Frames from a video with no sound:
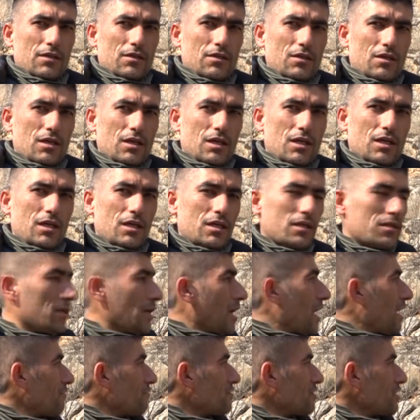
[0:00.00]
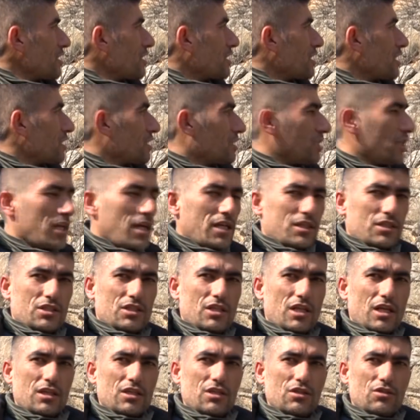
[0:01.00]
Ye, evcil keçiler
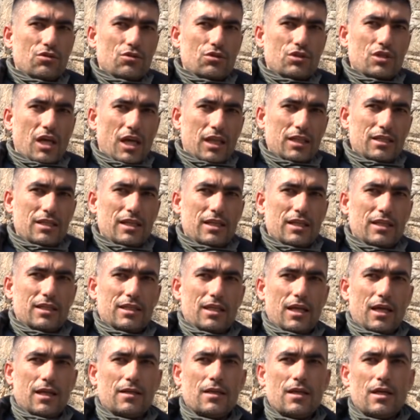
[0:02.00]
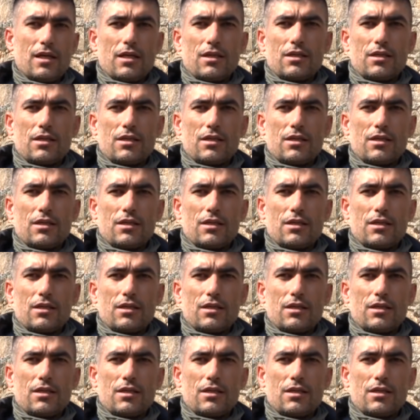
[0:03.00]
işte gidiyor kendiliğinden.